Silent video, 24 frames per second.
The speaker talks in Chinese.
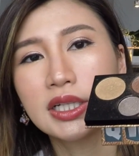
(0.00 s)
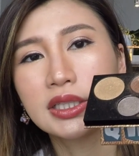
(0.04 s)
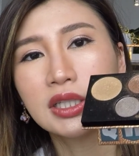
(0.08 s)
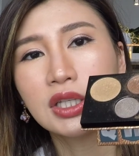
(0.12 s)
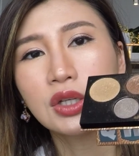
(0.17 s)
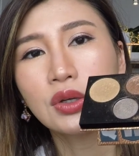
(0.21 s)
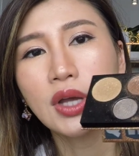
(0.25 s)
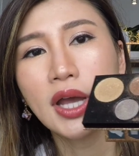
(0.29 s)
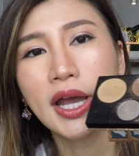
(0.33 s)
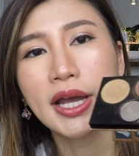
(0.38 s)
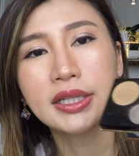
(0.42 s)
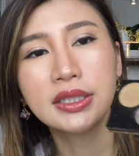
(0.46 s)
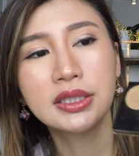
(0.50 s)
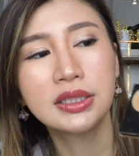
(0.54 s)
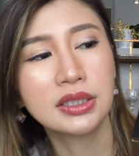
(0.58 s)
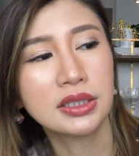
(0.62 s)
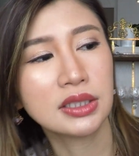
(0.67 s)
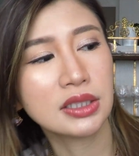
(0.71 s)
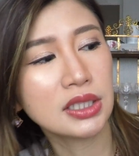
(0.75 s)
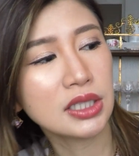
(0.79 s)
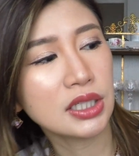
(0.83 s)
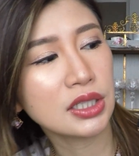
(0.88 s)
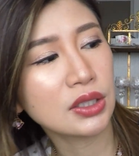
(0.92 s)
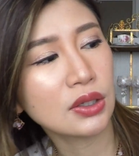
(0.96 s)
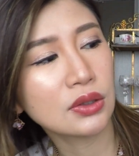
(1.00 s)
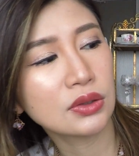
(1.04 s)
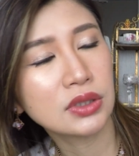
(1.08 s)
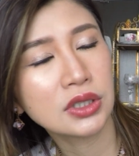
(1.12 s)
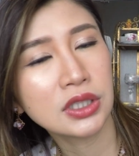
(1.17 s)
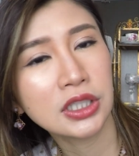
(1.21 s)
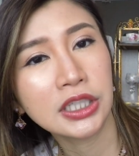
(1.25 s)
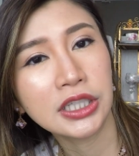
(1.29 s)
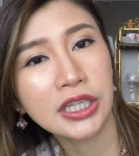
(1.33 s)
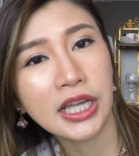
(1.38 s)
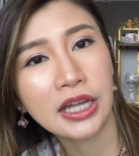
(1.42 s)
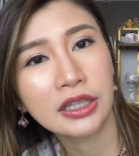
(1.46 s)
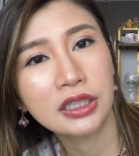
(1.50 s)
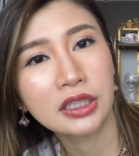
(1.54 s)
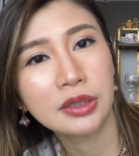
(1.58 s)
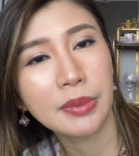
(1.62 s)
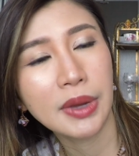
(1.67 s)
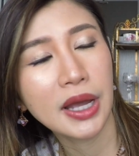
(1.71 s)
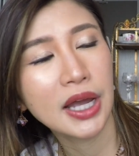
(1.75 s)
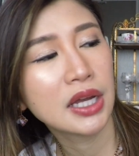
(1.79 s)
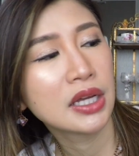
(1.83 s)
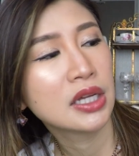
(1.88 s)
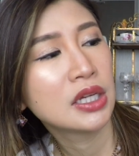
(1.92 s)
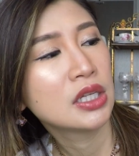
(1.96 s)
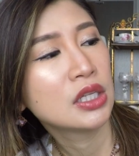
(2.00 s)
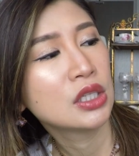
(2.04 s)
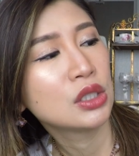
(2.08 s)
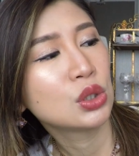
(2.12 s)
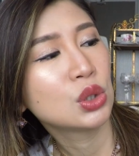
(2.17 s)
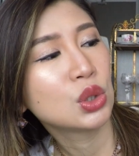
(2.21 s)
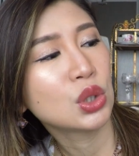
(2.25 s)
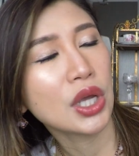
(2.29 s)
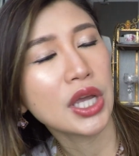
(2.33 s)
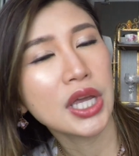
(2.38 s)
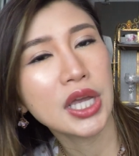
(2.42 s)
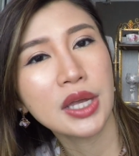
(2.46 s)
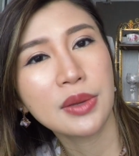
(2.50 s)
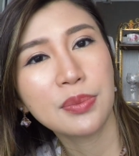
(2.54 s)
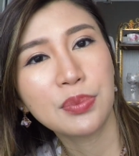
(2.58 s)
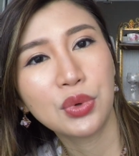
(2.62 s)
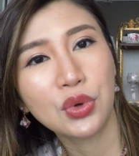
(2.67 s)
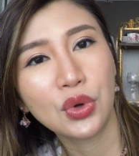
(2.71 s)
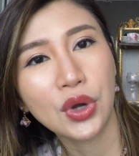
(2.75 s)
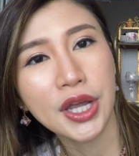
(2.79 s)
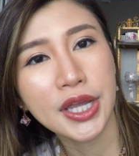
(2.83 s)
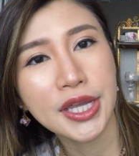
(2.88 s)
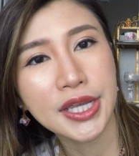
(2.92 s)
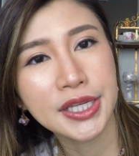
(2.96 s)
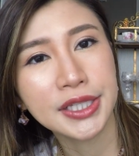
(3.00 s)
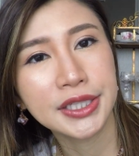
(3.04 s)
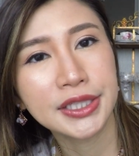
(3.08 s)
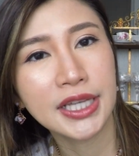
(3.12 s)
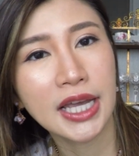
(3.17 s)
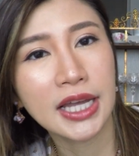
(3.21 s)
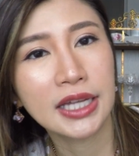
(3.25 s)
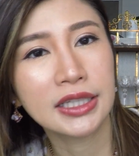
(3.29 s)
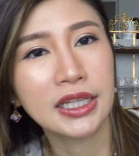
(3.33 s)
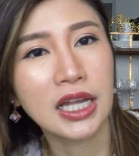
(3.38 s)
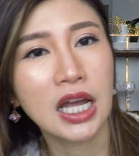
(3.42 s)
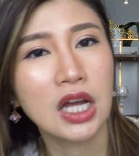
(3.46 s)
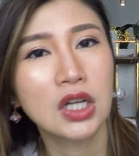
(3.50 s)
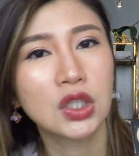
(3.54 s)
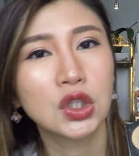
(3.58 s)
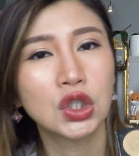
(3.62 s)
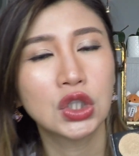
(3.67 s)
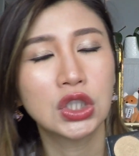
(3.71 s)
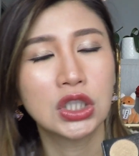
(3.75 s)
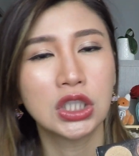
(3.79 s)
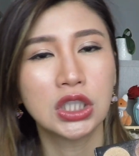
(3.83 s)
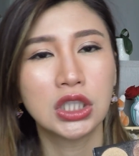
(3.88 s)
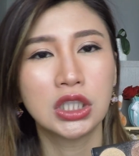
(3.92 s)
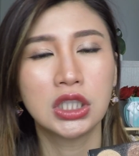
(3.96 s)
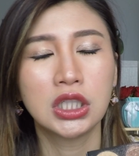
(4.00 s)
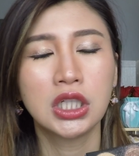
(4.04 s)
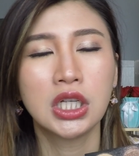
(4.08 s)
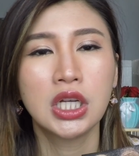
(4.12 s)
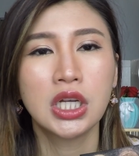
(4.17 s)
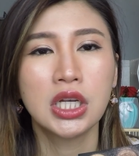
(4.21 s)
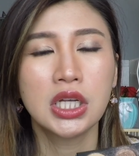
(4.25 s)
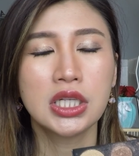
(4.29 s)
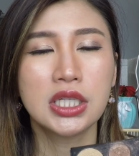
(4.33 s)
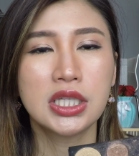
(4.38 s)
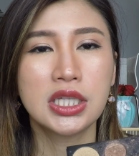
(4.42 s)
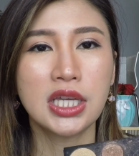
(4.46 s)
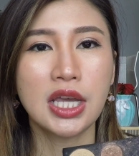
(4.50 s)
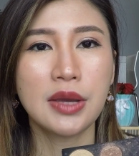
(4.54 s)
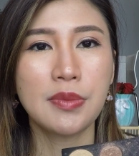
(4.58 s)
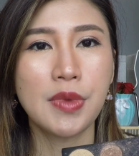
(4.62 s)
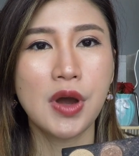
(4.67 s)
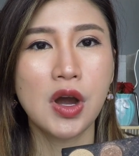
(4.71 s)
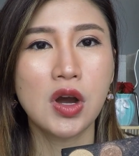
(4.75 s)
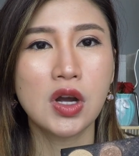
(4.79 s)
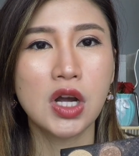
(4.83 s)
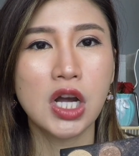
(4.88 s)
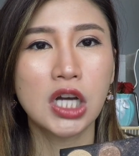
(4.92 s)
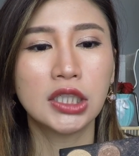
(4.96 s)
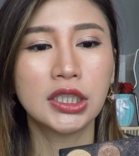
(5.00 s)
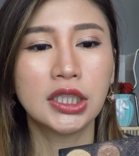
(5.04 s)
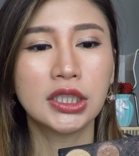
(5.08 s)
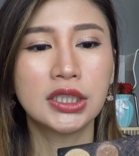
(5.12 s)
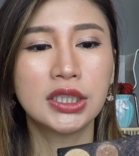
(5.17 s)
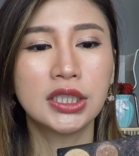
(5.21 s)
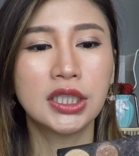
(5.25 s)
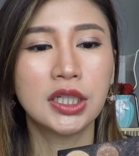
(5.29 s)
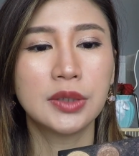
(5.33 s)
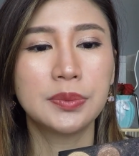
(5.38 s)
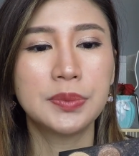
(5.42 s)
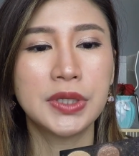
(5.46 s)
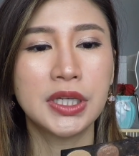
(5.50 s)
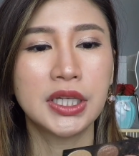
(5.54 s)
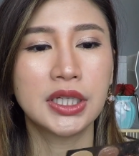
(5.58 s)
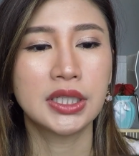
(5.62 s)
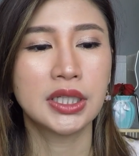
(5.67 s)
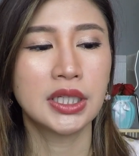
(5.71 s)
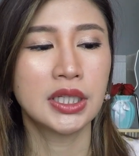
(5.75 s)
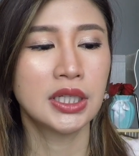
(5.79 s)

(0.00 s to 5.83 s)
可是因为它质地都是一样的嘛，所以不会影响到就是睫毛膏的测评。